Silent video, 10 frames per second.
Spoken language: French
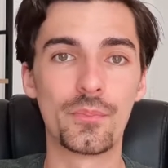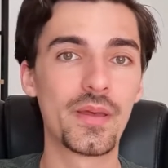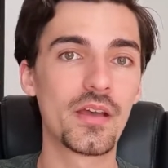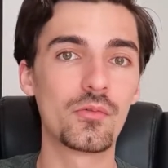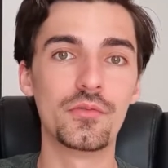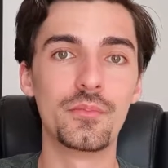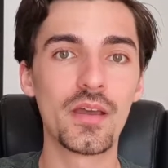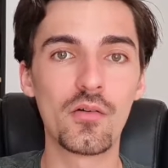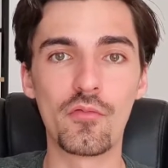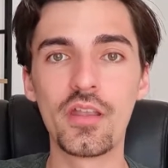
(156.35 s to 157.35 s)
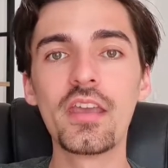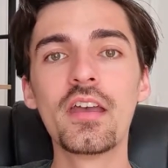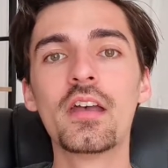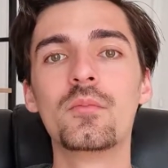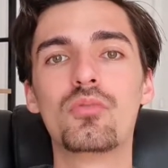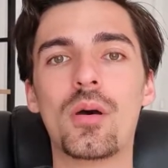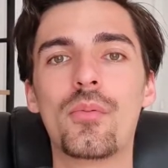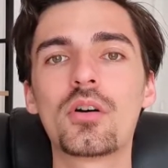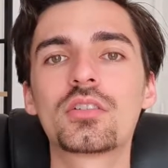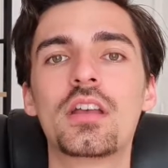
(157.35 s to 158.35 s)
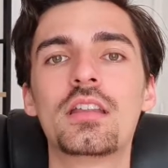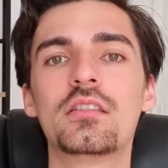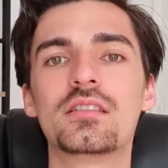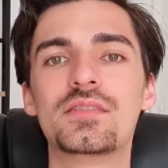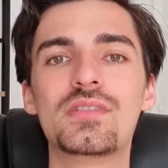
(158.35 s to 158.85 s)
un père ou une mère au foyer, peu importe,